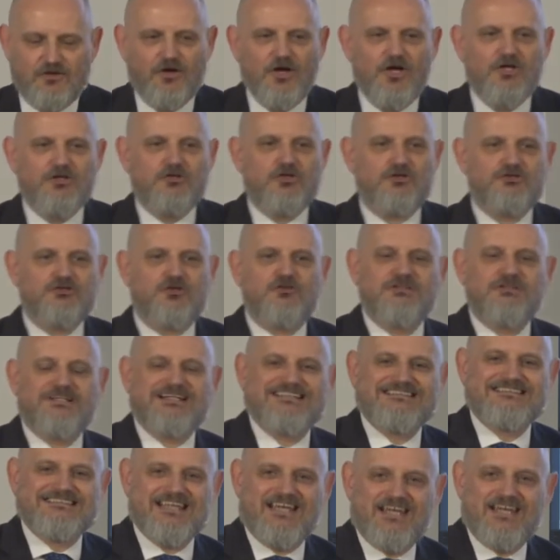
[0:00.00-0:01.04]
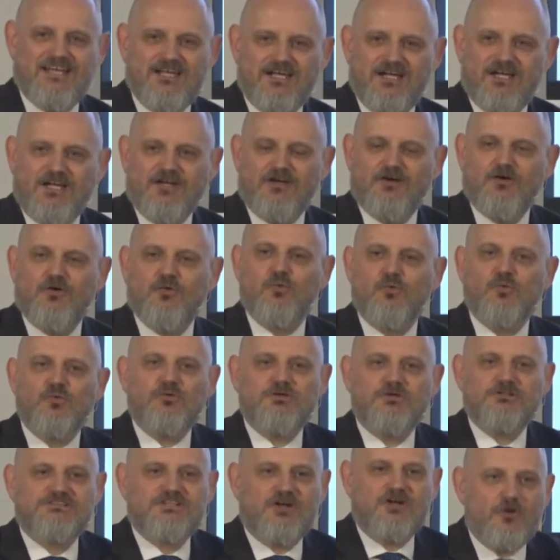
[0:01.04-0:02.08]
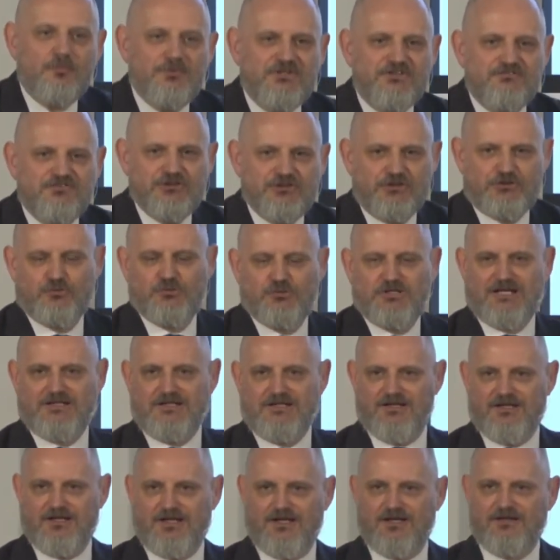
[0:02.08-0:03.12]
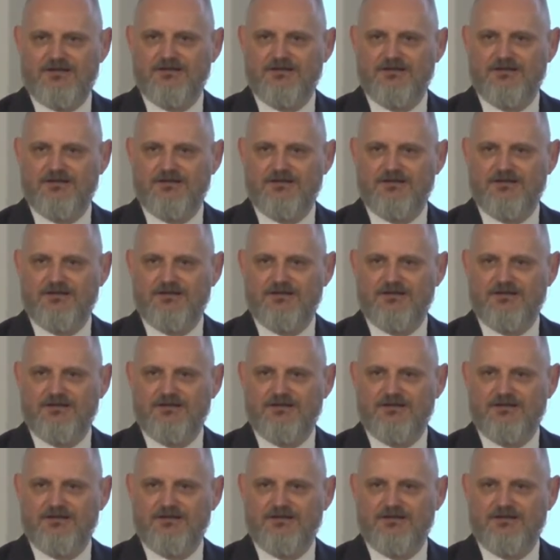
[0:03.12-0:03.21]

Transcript: to, co On chce zrobić w życiu Daniela.